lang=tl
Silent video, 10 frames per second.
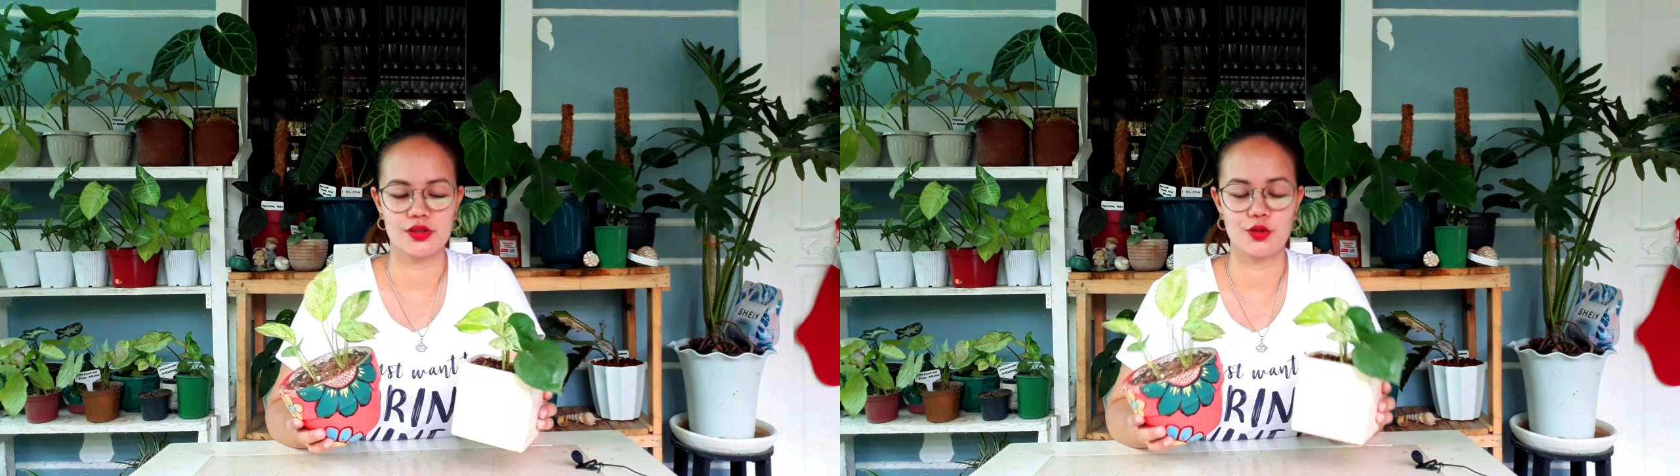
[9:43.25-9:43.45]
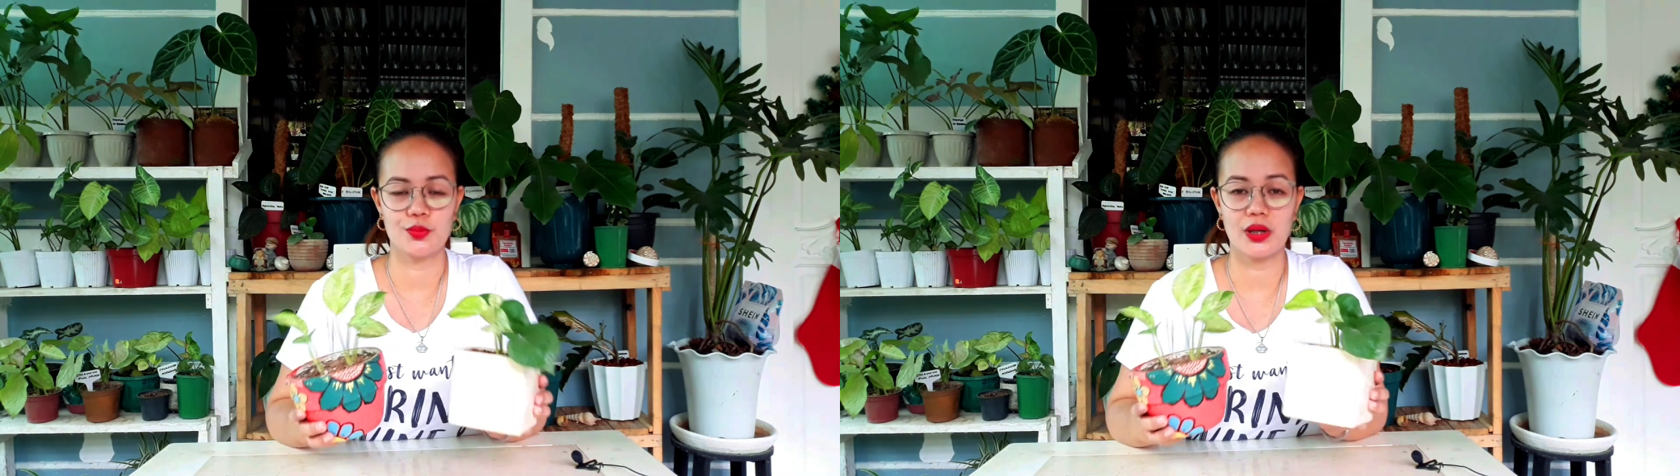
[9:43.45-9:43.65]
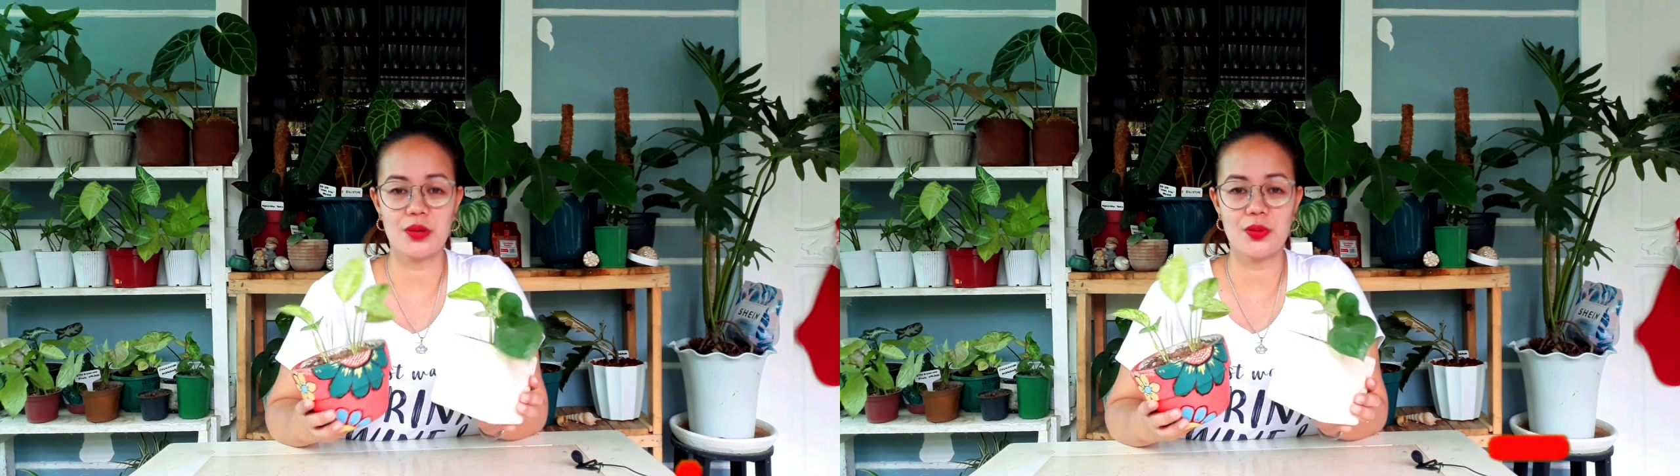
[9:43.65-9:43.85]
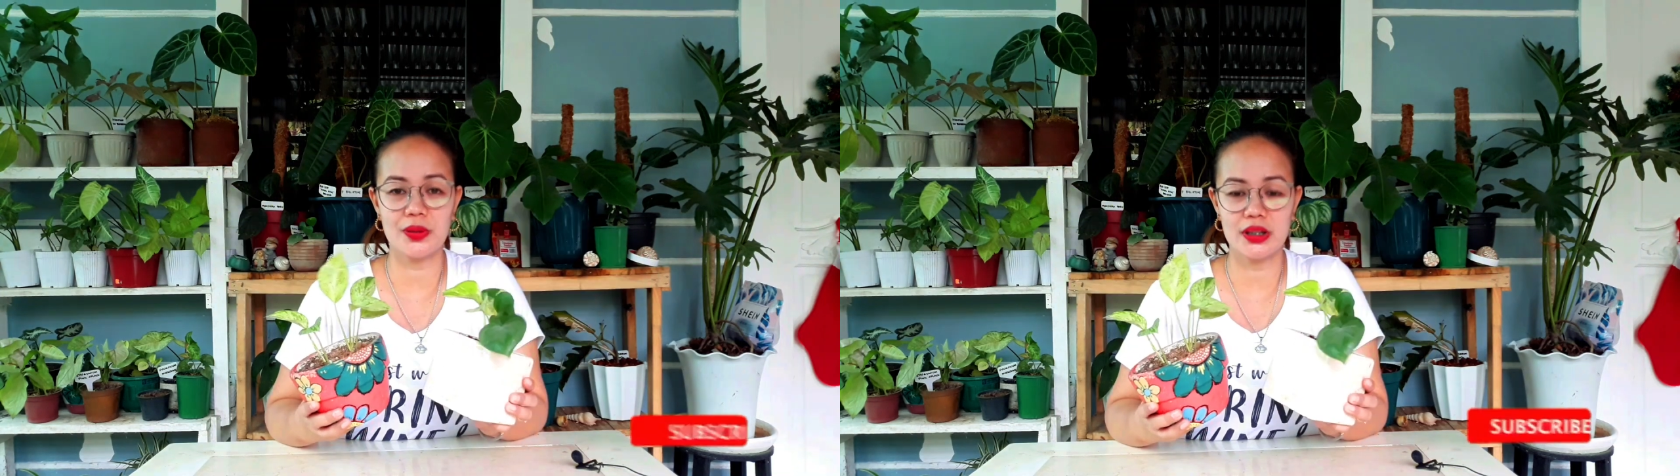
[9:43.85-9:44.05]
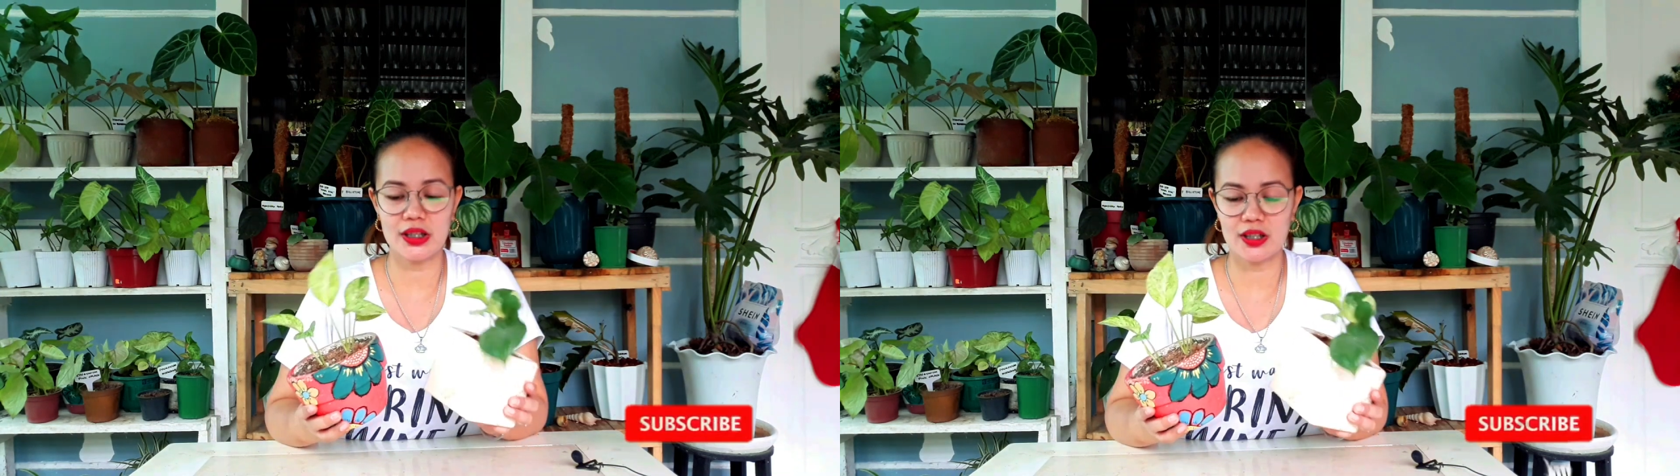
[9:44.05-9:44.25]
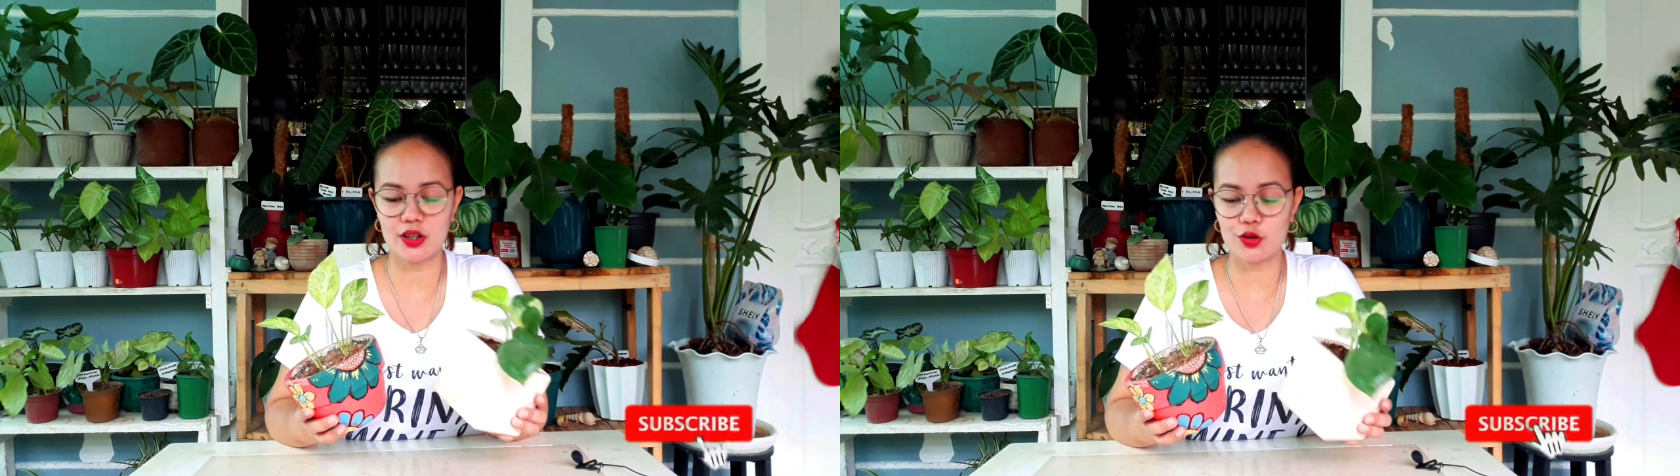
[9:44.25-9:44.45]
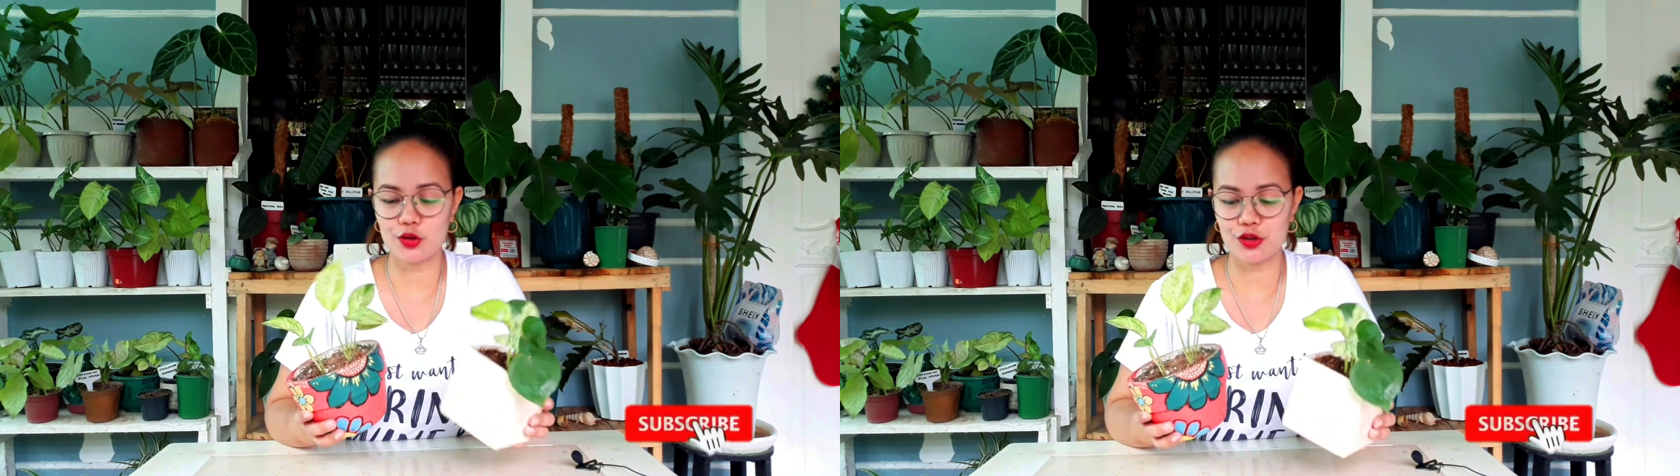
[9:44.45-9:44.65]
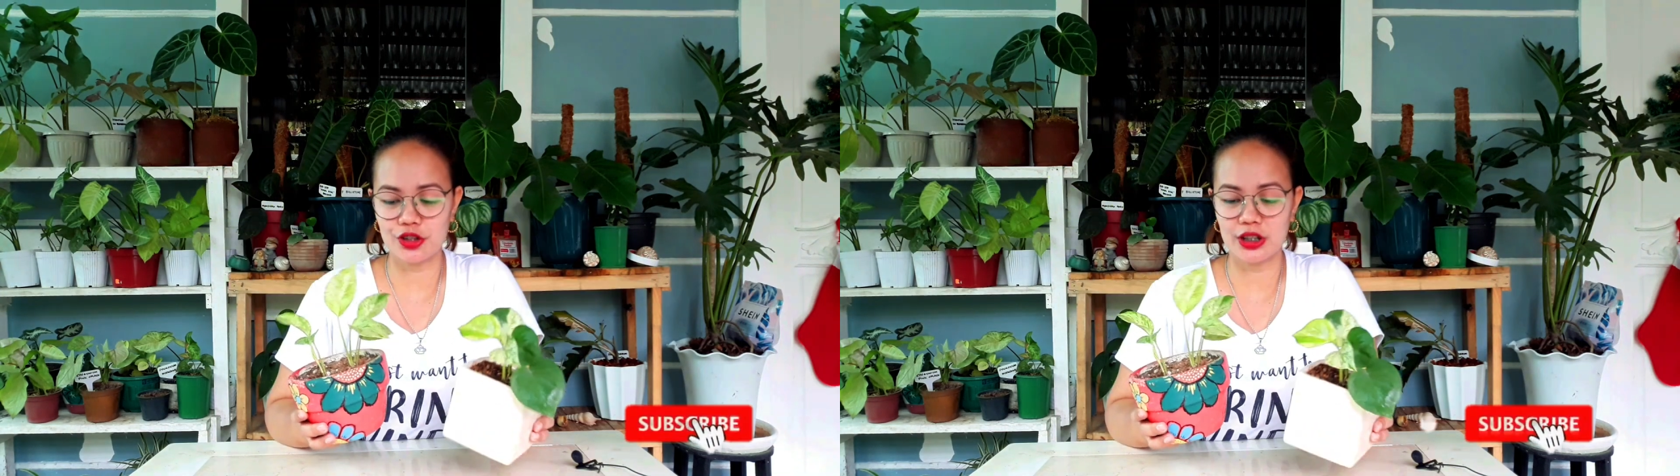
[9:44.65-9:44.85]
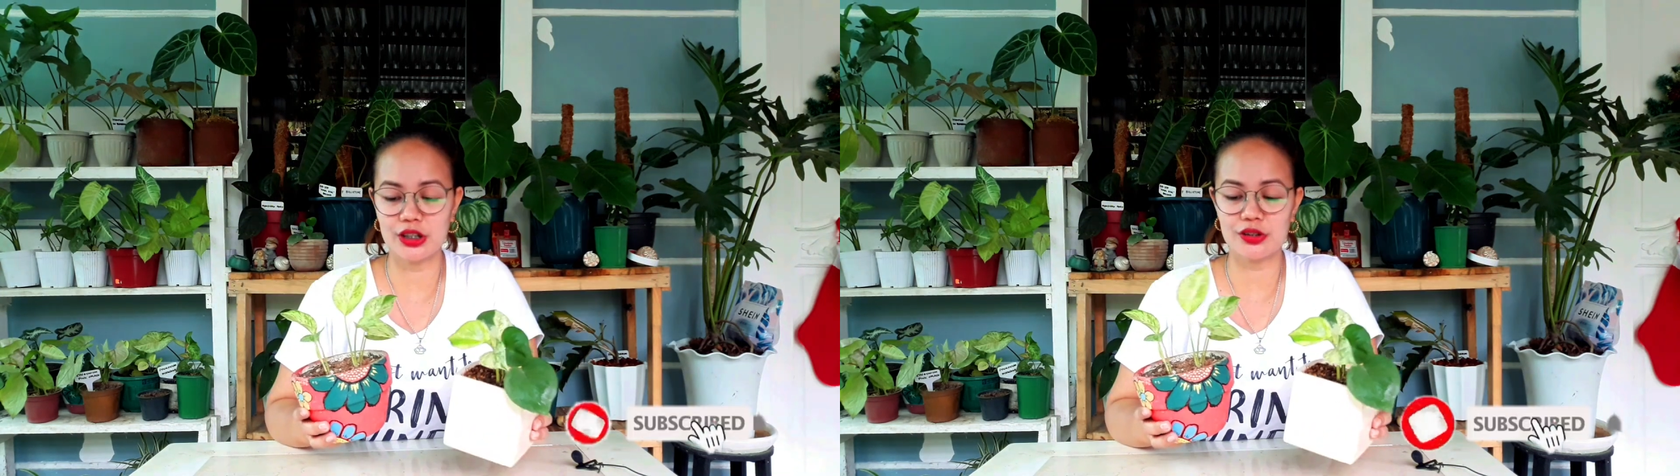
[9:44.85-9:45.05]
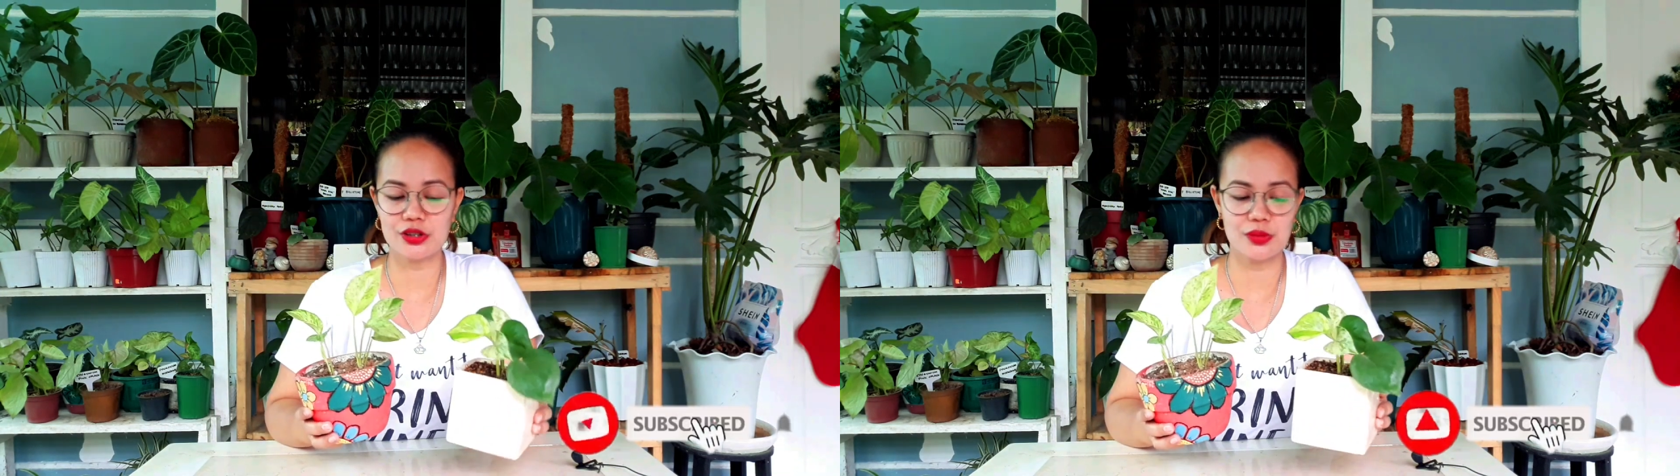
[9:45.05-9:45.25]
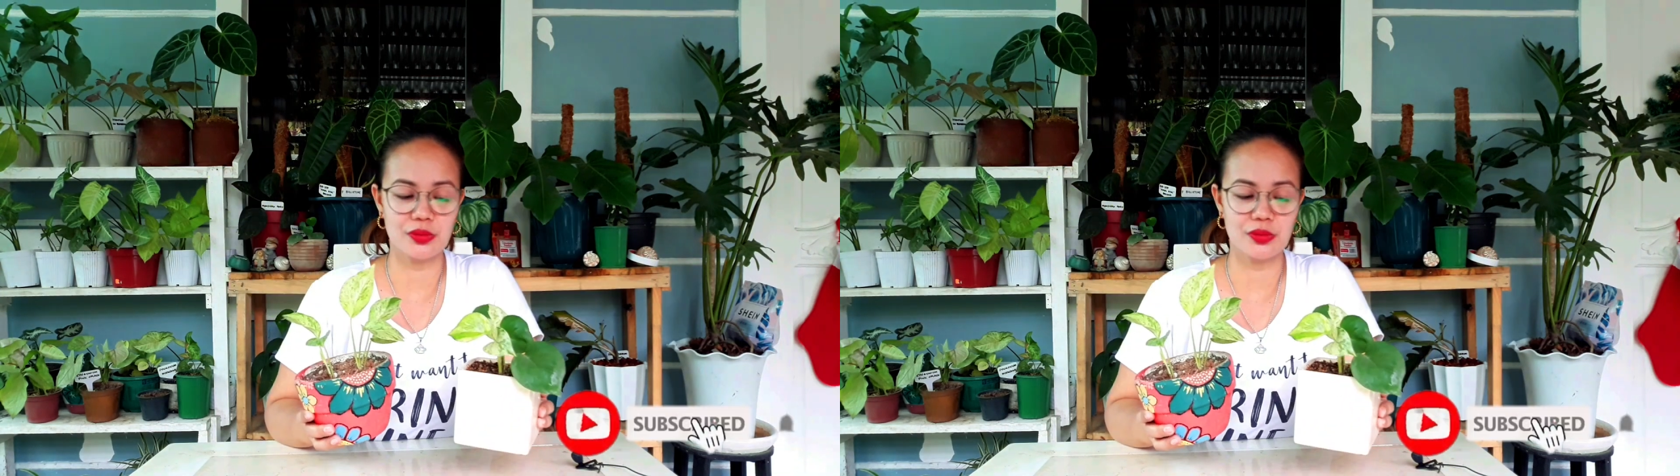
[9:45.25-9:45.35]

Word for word: So, marami pa din nagugustuhan dito sa